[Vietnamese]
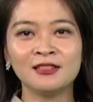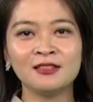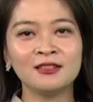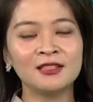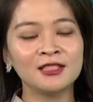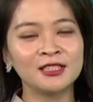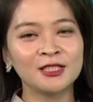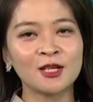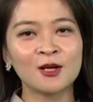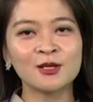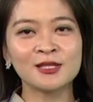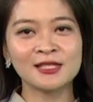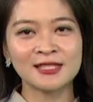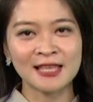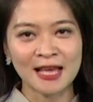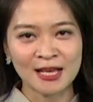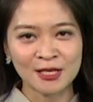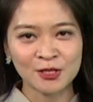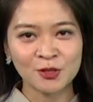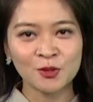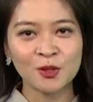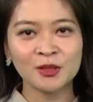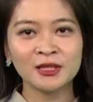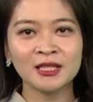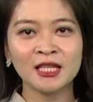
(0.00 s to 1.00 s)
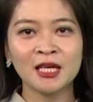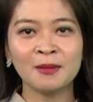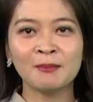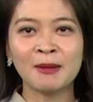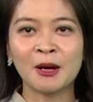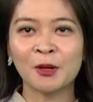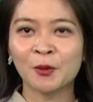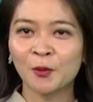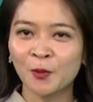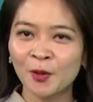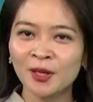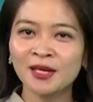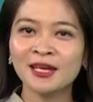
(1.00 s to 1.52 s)
lựa chọn sáng suốt khi mà
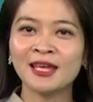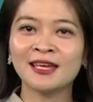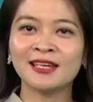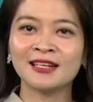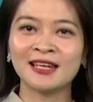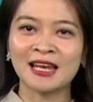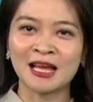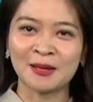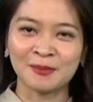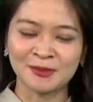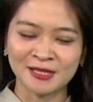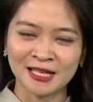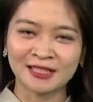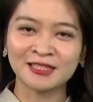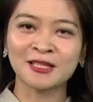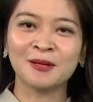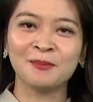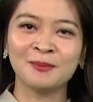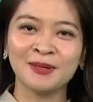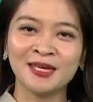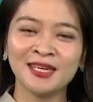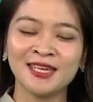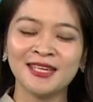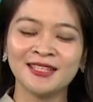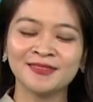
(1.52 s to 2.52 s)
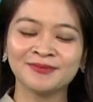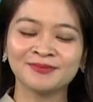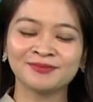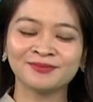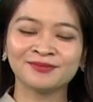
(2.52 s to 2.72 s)
quyết định làm răng thẩm mỹ